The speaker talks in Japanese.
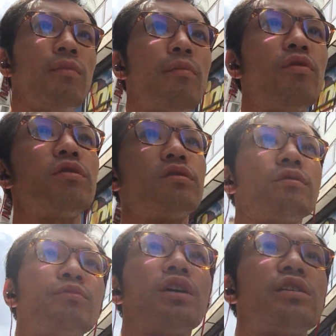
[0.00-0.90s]
まあ、僕、
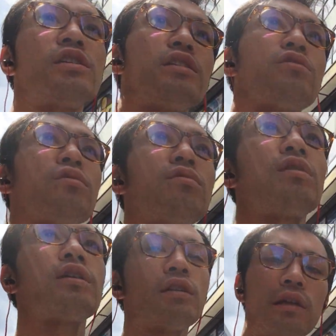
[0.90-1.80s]
昔スロット
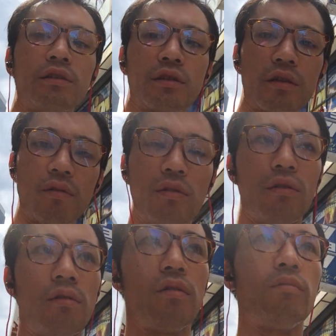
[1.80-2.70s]
やってたんですけど、
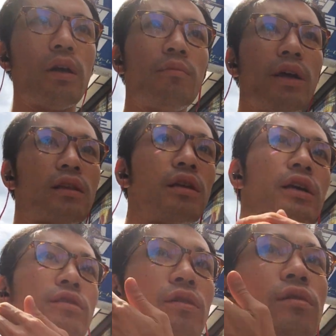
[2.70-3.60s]
まあ、今やってない
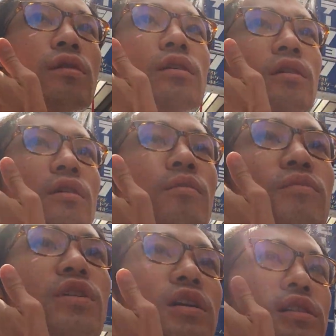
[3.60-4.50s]
ですよ、
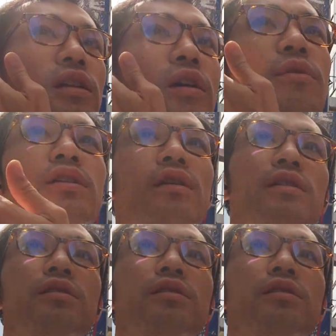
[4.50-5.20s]
昔だいぶやってたん